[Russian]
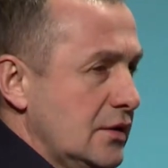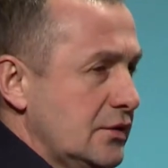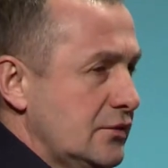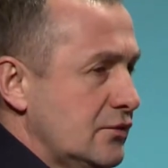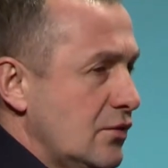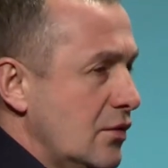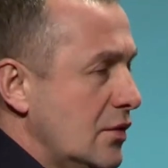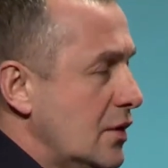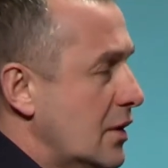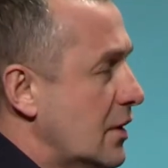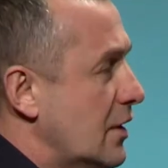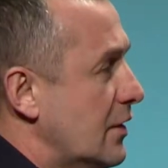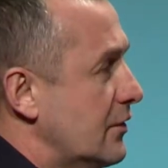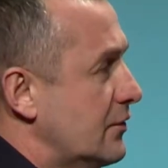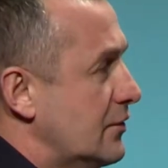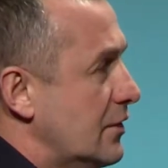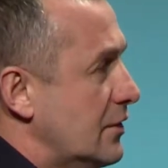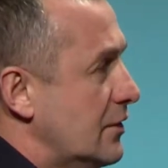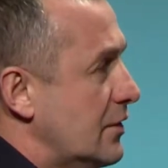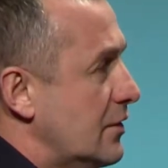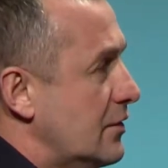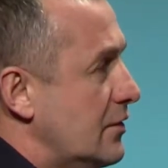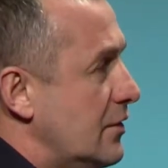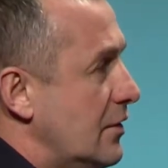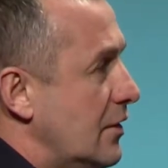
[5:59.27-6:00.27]
Сколько раз я
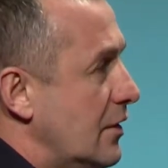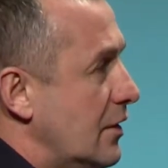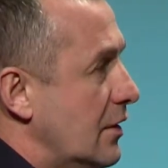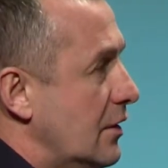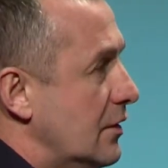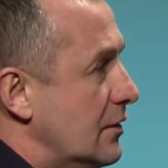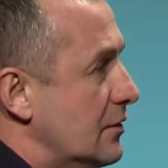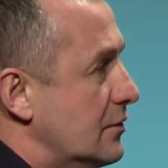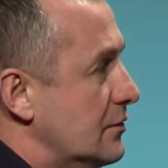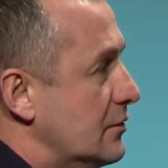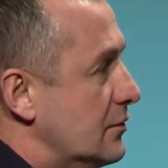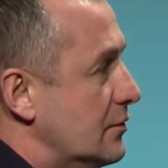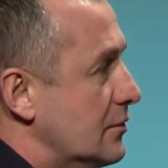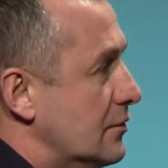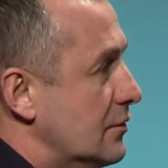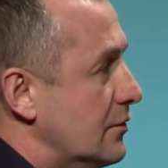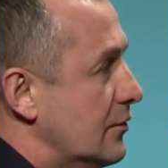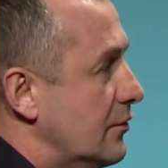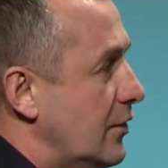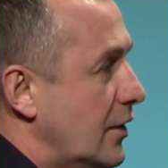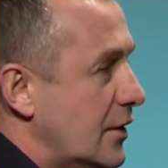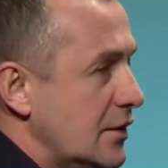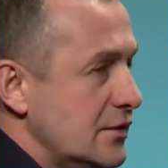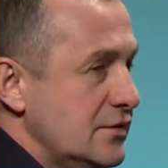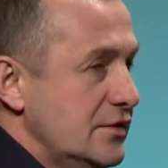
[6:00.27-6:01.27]
это делал,
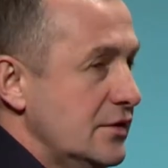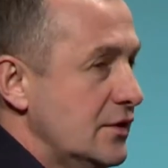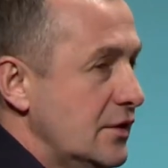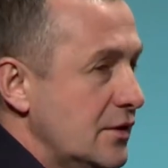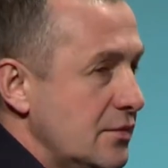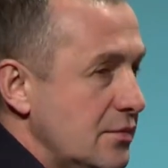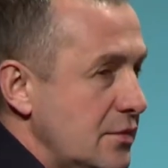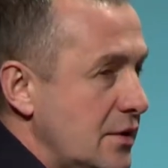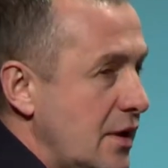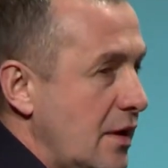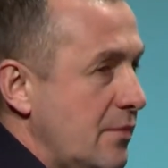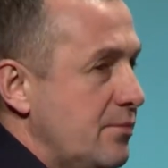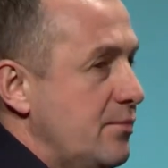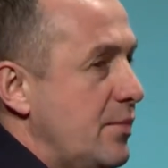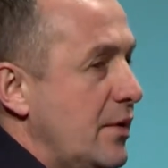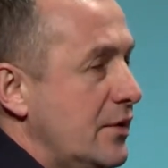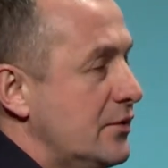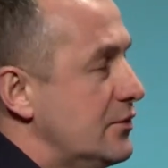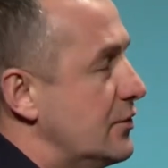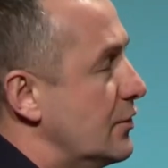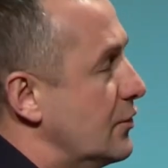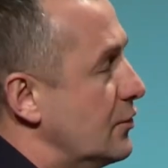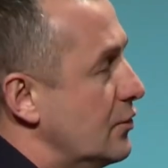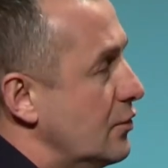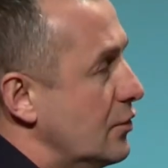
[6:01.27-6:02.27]
выходил, и меня опять
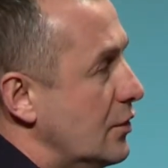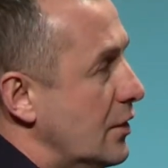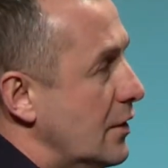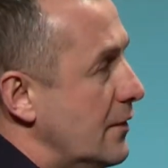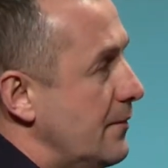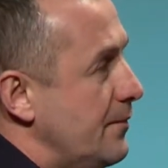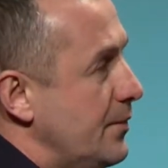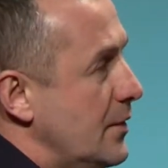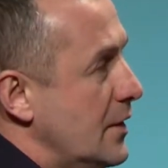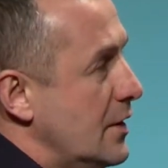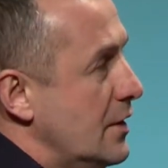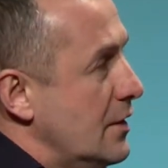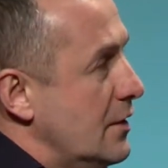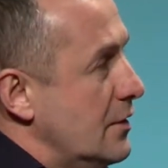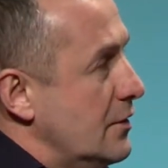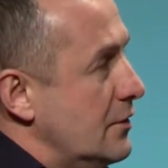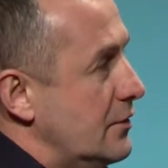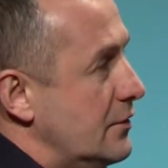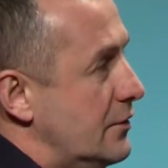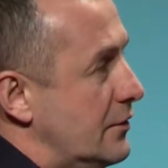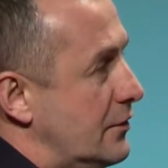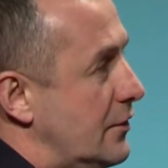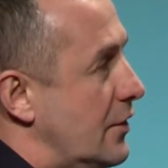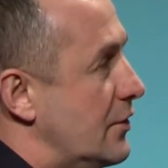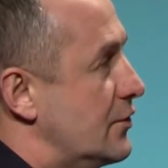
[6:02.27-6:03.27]
тянуло
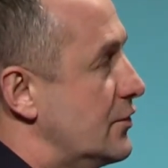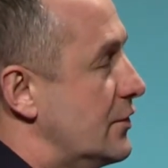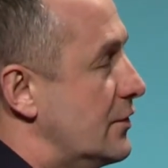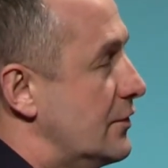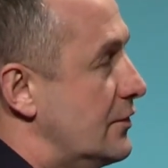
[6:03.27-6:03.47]
страшной